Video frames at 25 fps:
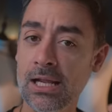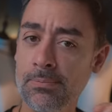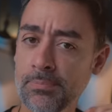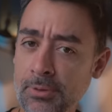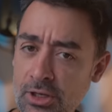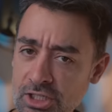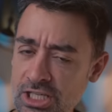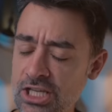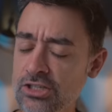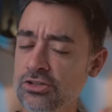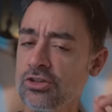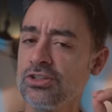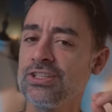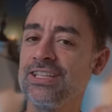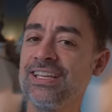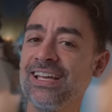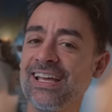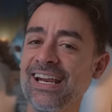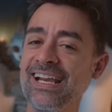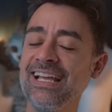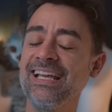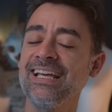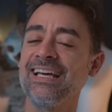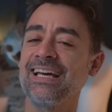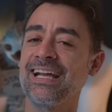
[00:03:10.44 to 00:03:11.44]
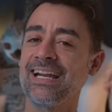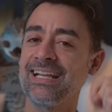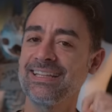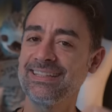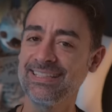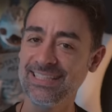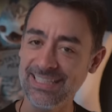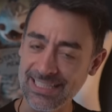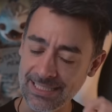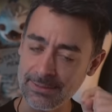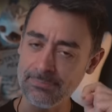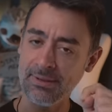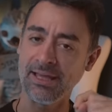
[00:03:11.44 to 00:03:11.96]
il processo di
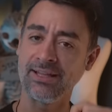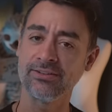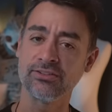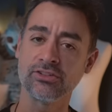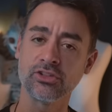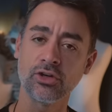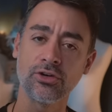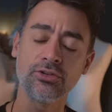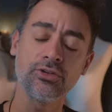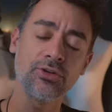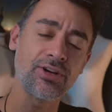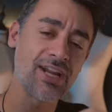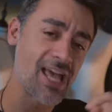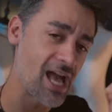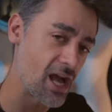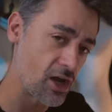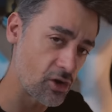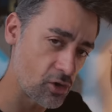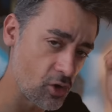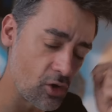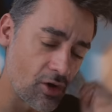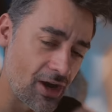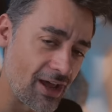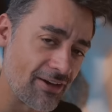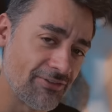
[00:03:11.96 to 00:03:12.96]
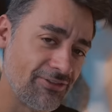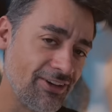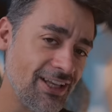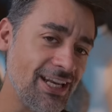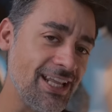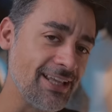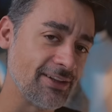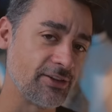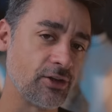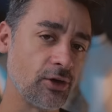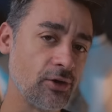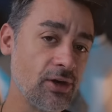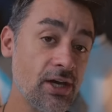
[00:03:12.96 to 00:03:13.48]
rincretinimento non è ancora
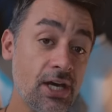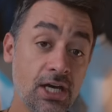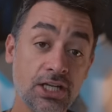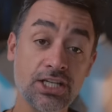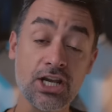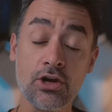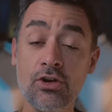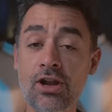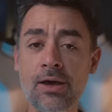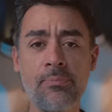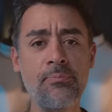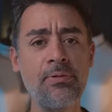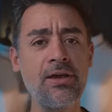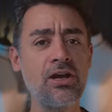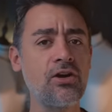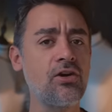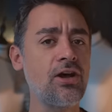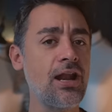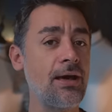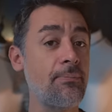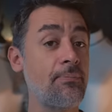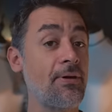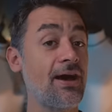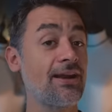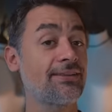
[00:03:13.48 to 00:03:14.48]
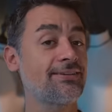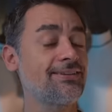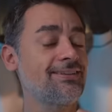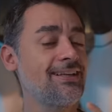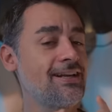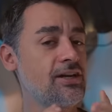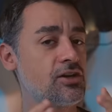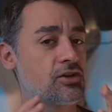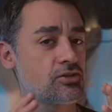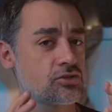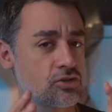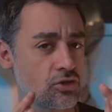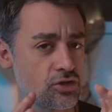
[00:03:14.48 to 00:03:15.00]
finito. C'è una piccola parte
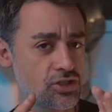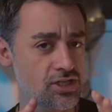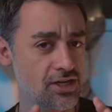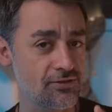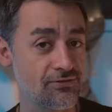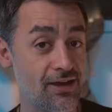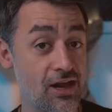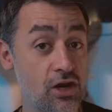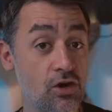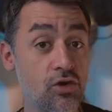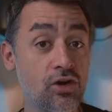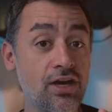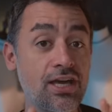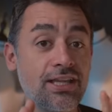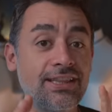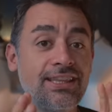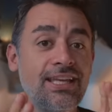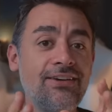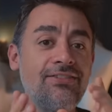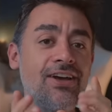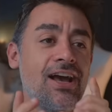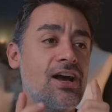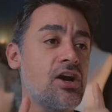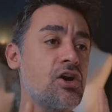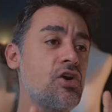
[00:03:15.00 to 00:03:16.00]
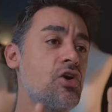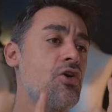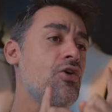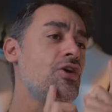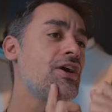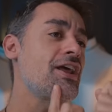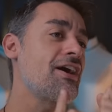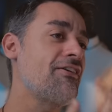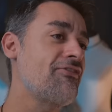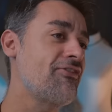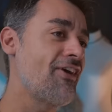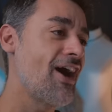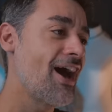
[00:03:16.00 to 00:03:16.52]
del nostro cervello che deve
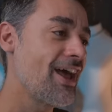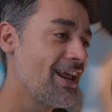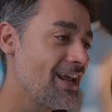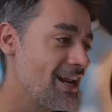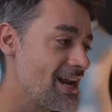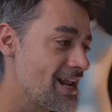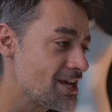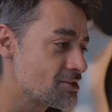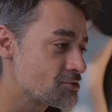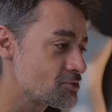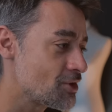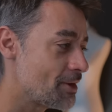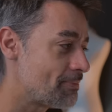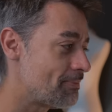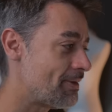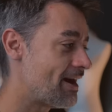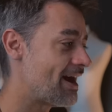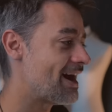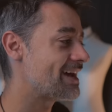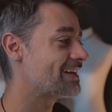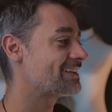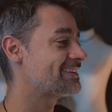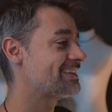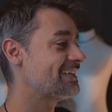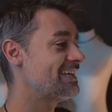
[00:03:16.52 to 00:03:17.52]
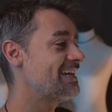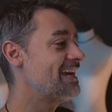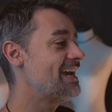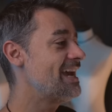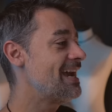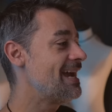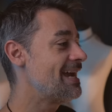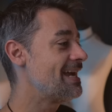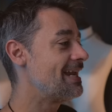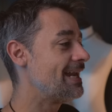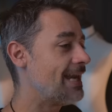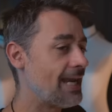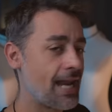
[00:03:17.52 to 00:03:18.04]
ancora fare la sua parte,
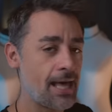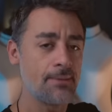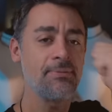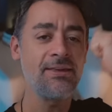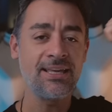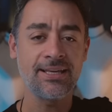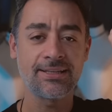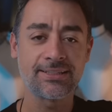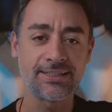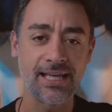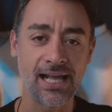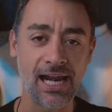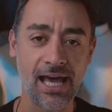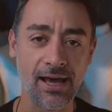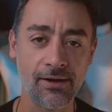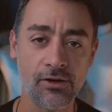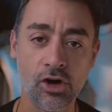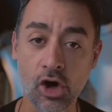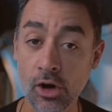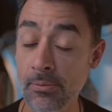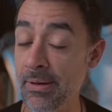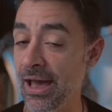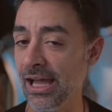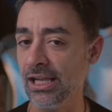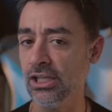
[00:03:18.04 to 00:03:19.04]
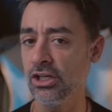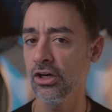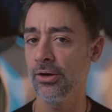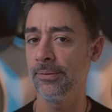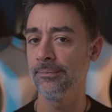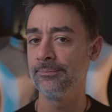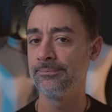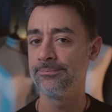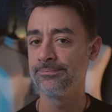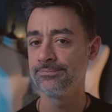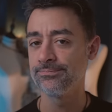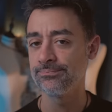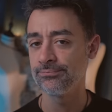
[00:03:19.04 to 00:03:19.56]
l'amigdala, o
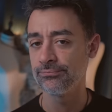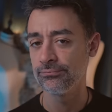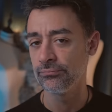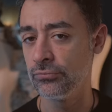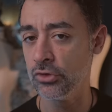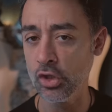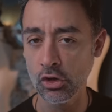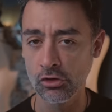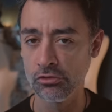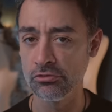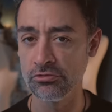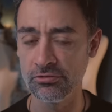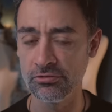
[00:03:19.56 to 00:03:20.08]
meglio non